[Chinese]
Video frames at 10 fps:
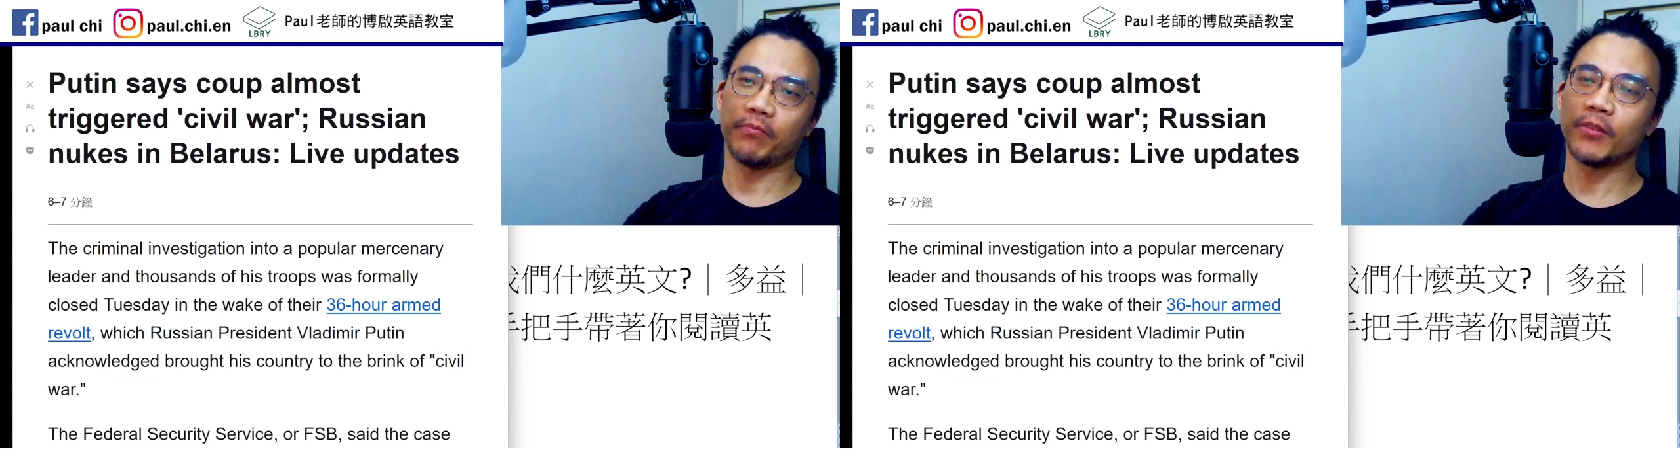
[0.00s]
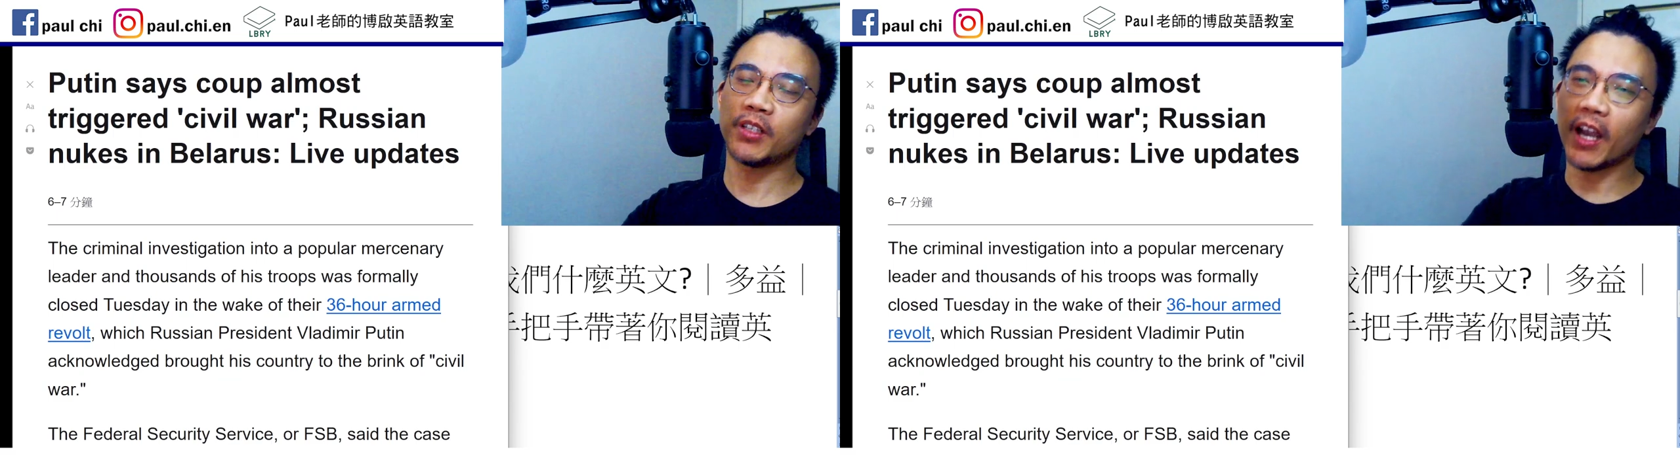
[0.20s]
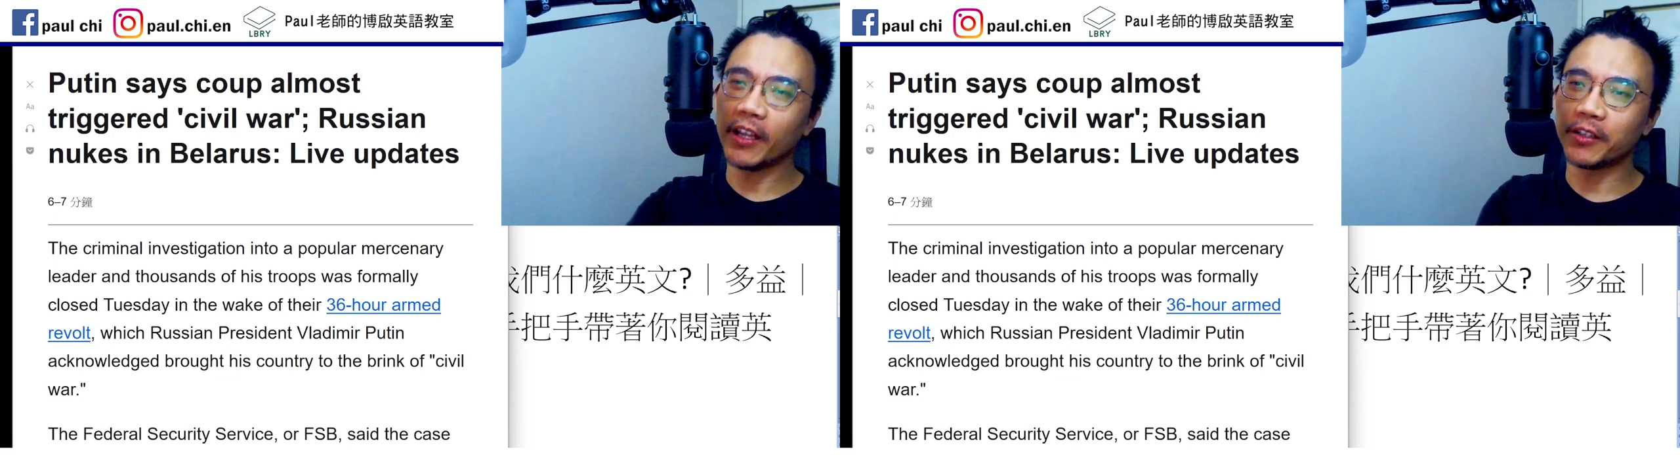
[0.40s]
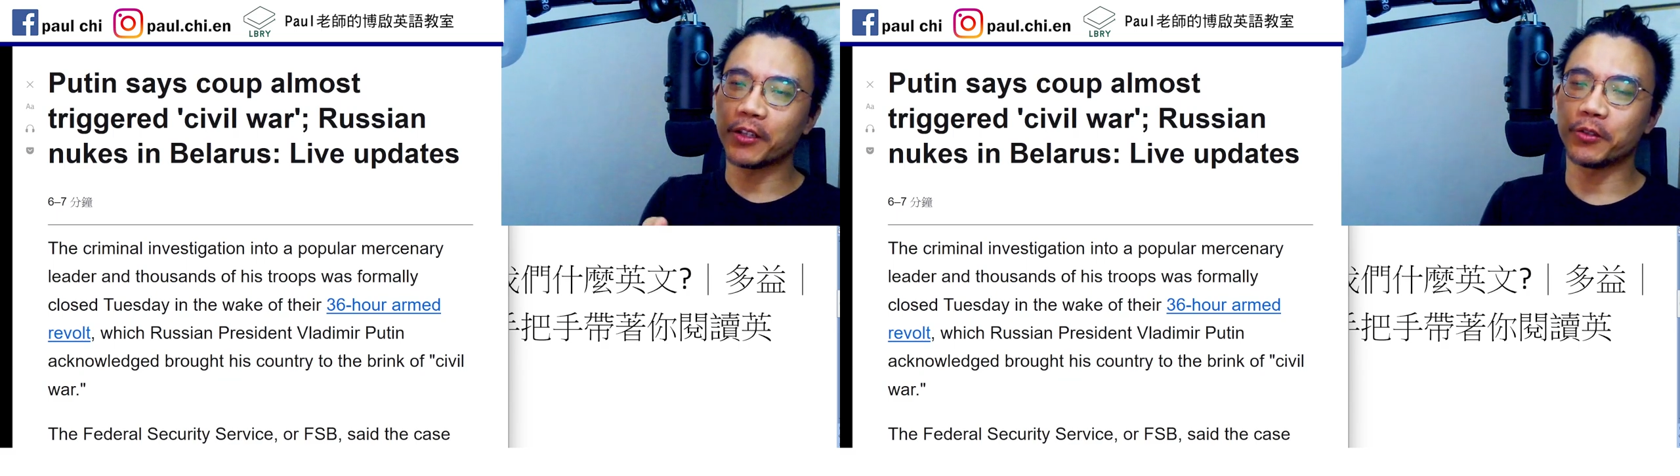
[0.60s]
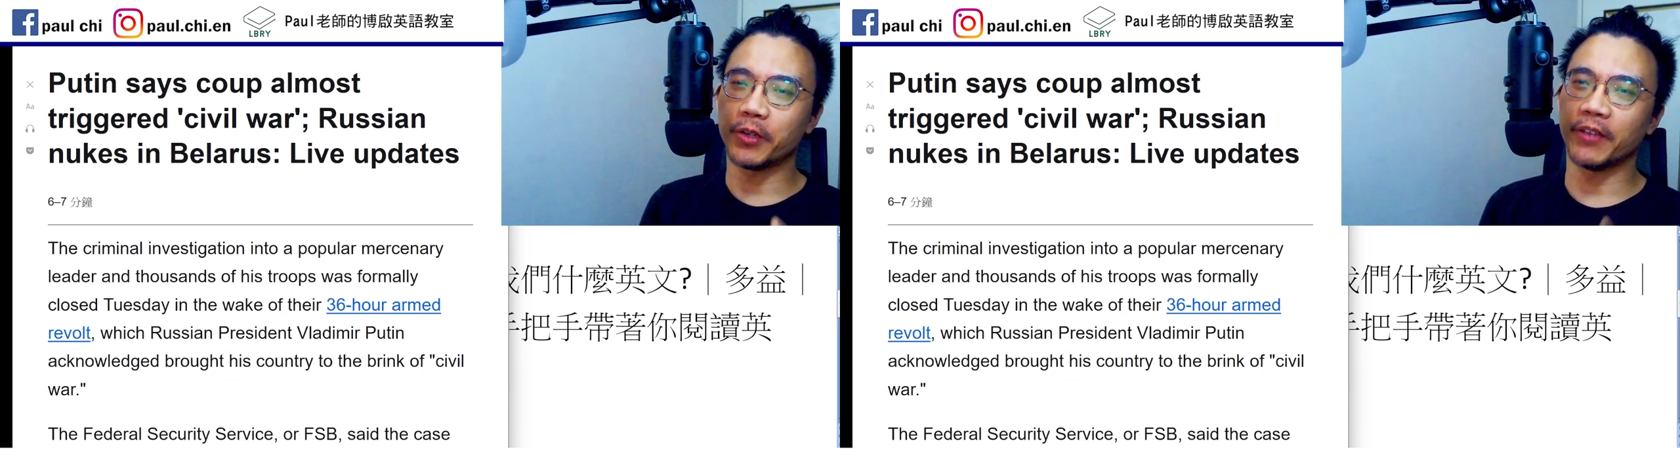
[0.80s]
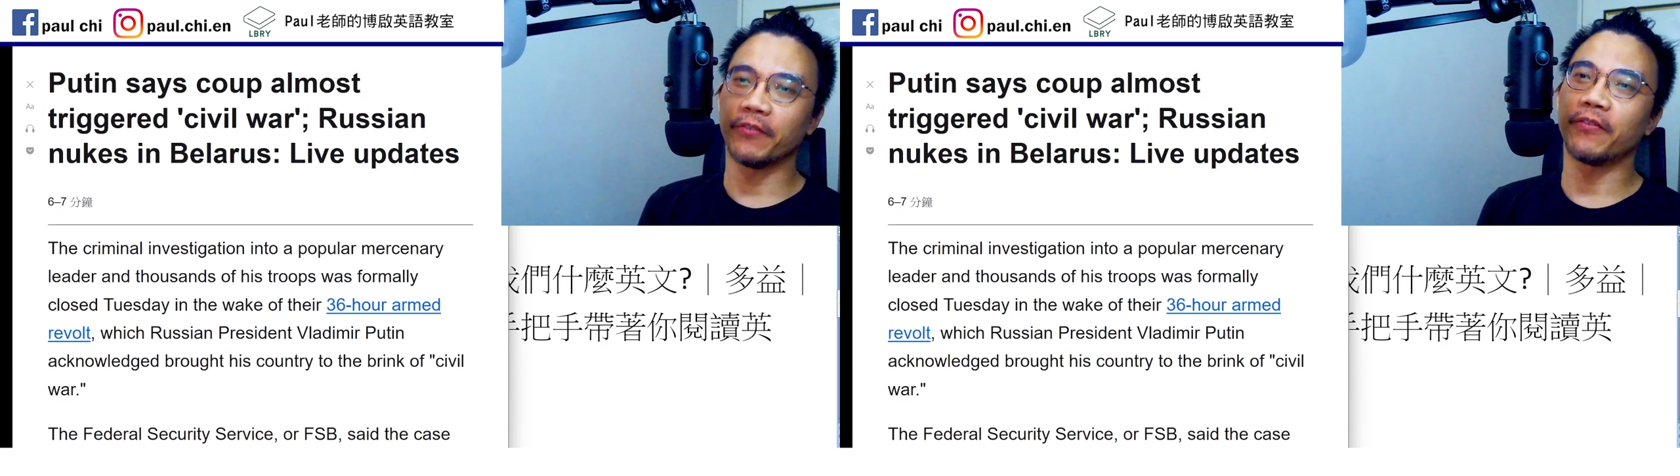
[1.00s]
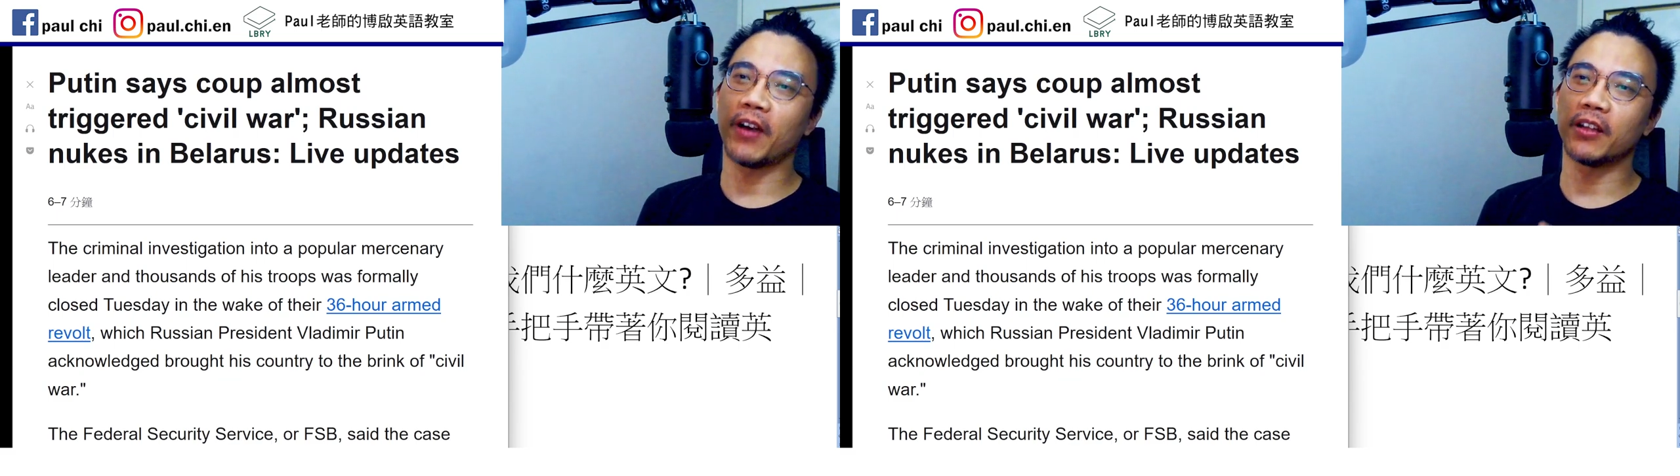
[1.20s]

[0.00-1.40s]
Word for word: 差一点就引发